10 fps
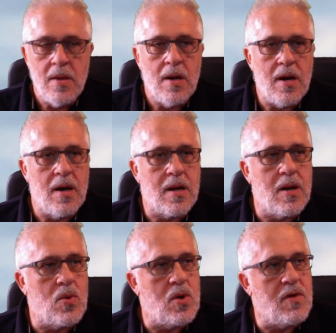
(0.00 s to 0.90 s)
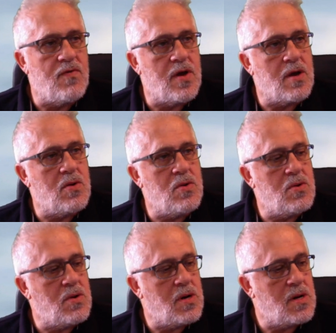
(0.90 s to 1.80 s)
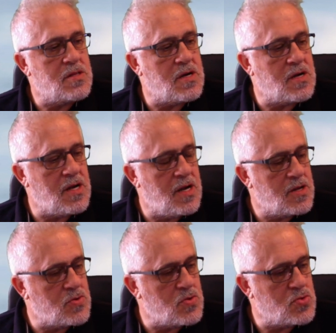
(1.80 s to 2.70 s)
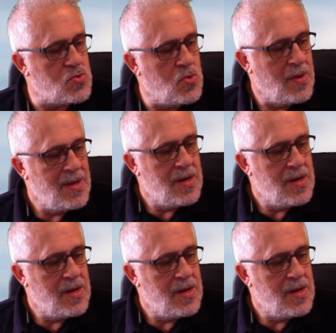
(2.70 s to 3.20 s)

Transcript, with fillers: anche qui vengo attaccato, tu